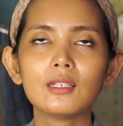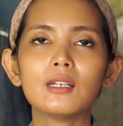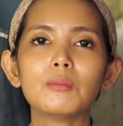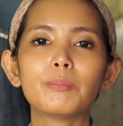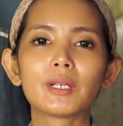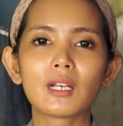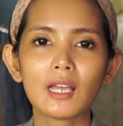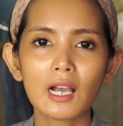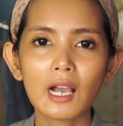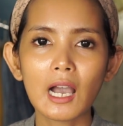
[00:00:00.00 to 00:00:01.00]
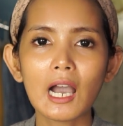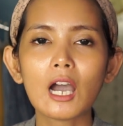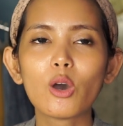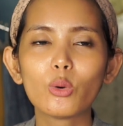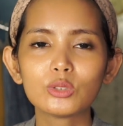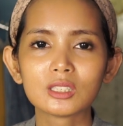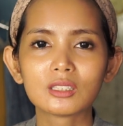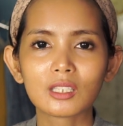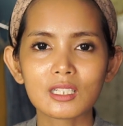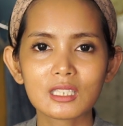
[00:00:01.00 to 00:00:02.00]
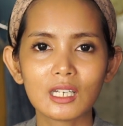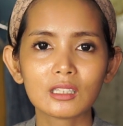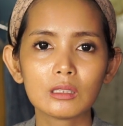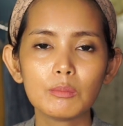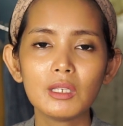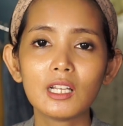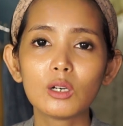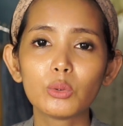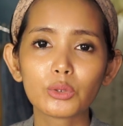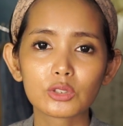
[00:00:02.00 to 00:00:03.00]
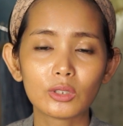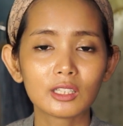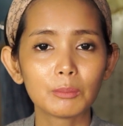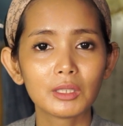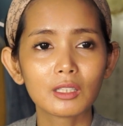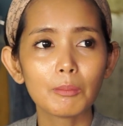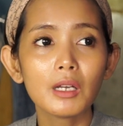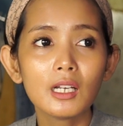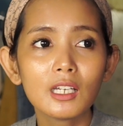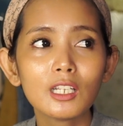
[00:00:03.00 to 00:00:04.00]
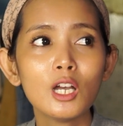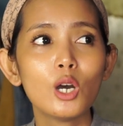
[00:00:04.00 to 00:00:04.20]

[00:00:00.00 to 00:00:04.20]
dan pernahkah aku stres saat dibilang kurus oleh teman-teman,